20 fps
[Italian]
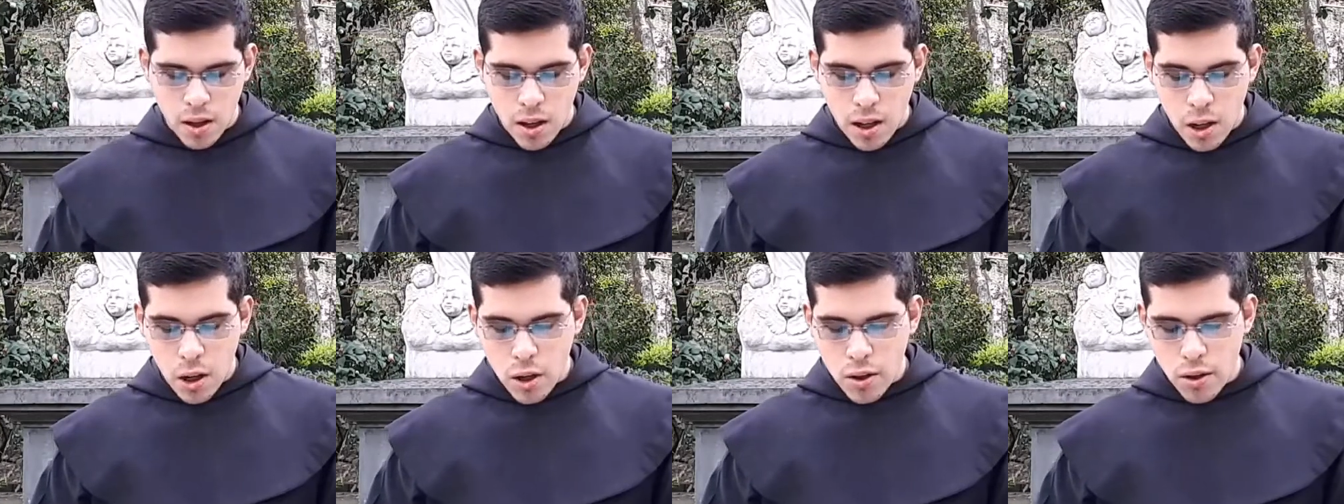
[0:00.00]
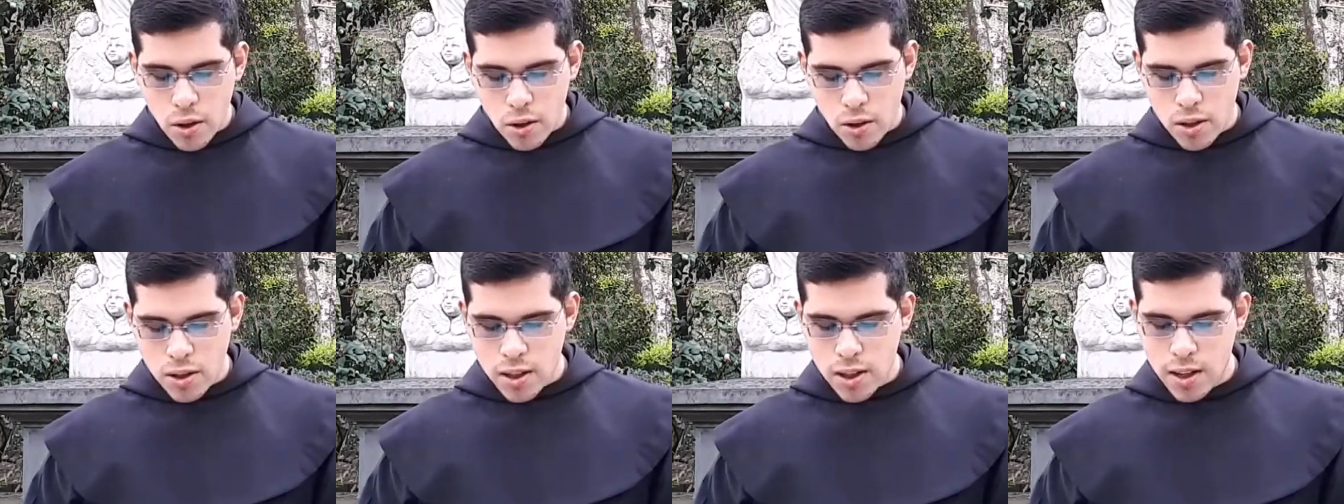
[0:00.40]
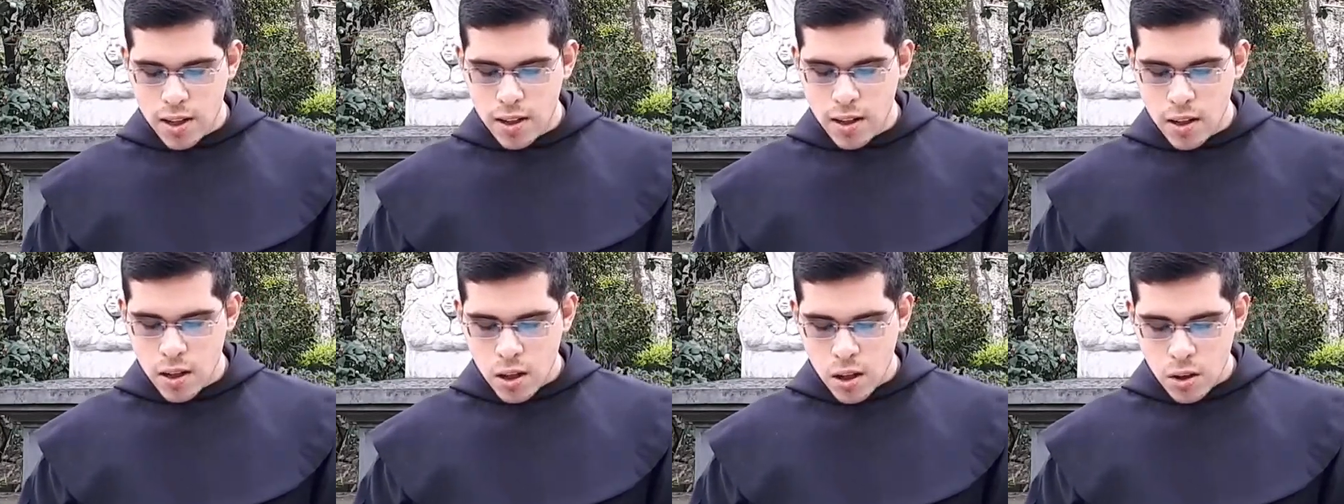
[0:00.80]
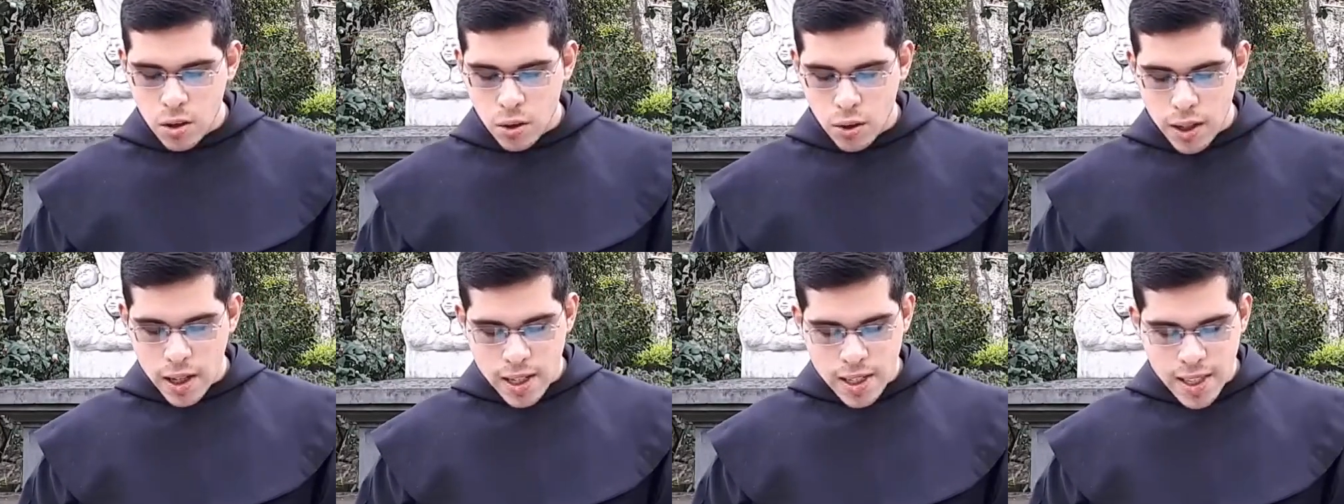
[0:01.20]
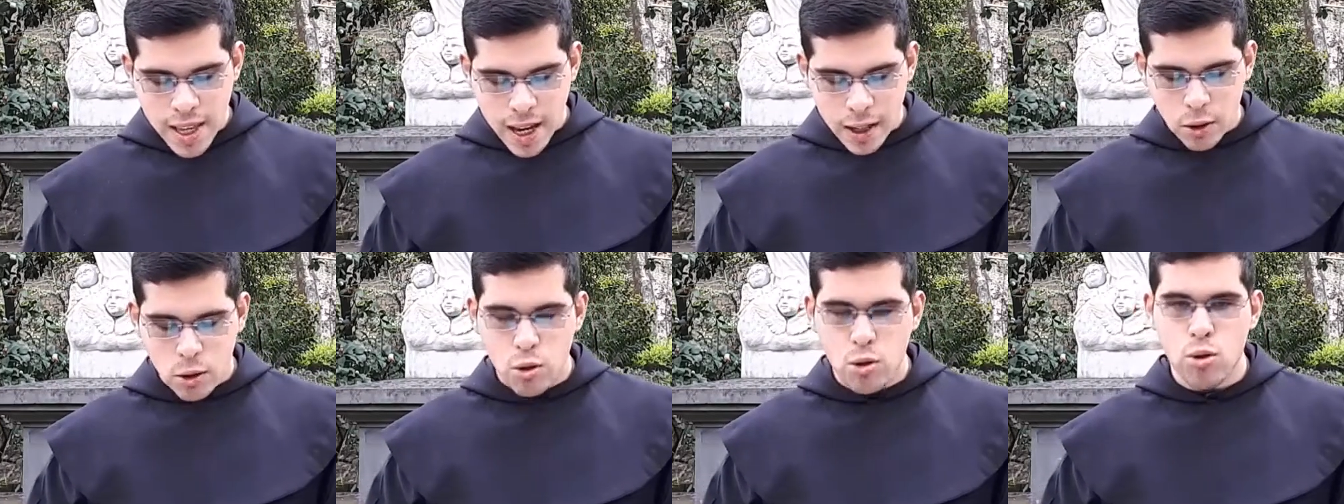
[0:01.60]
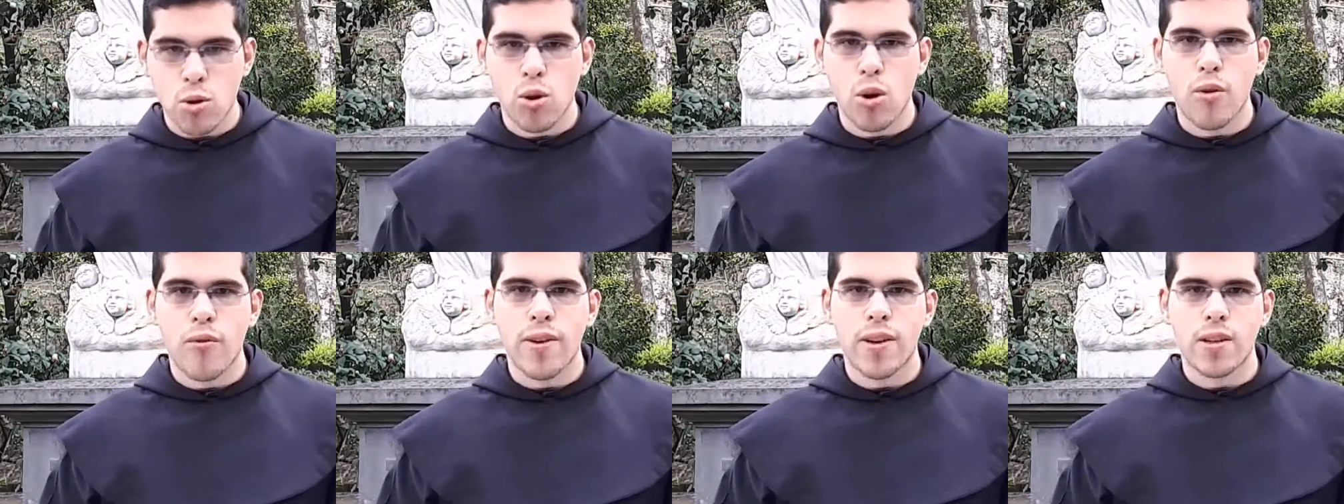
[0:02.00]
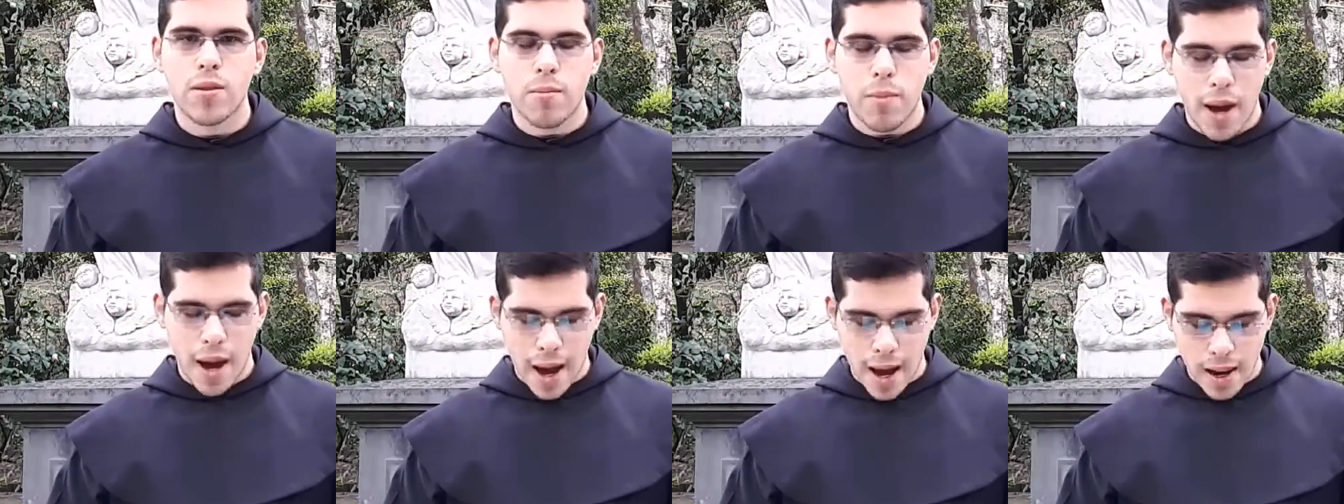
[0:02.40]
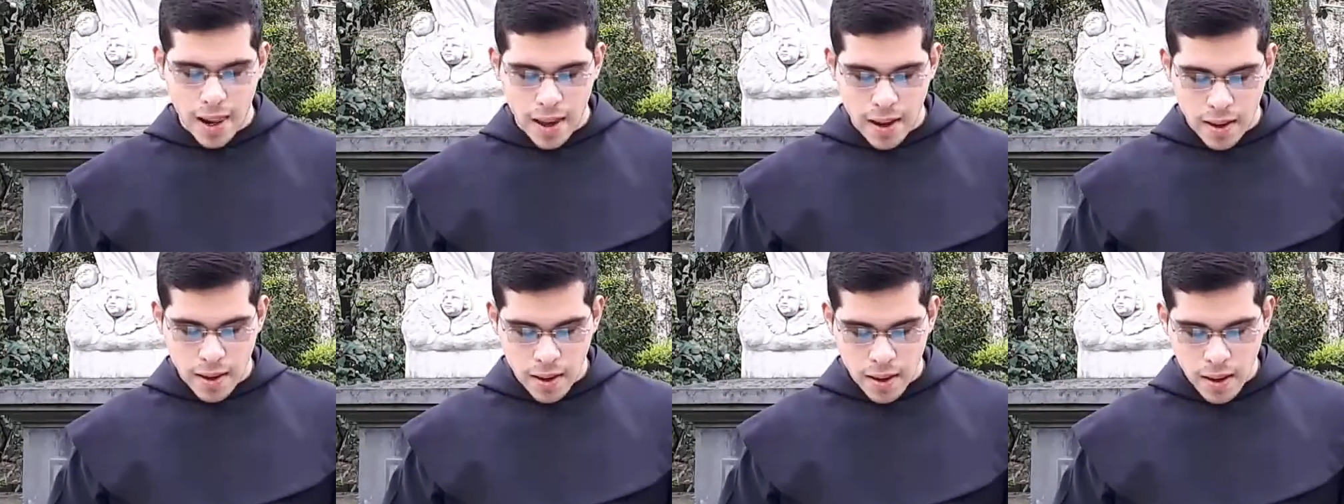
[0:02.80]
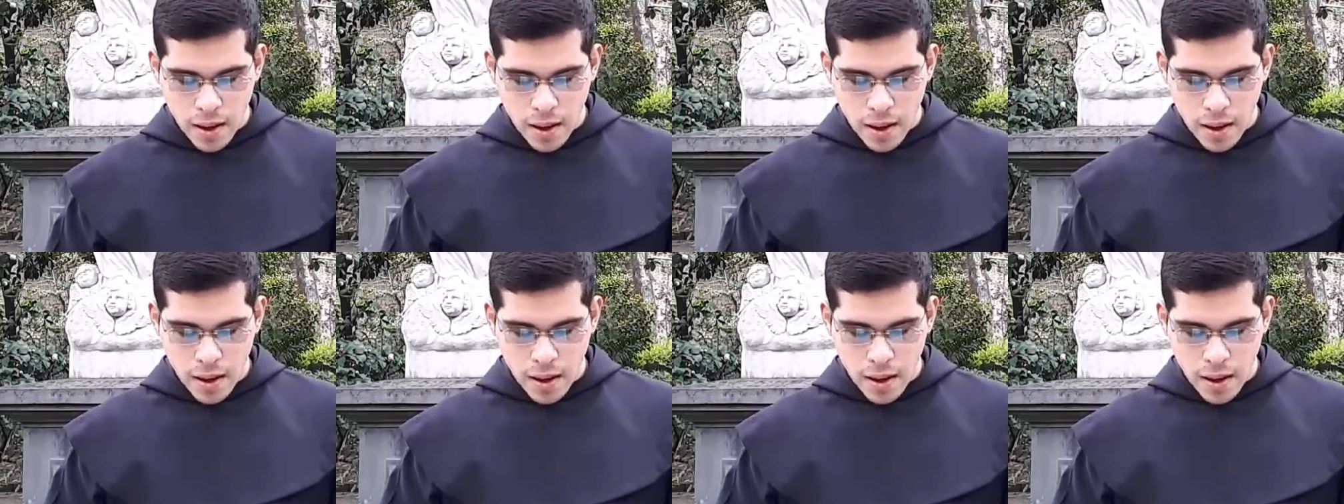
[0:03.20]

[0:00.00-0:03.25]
Il loro sì non è stato solo verbale,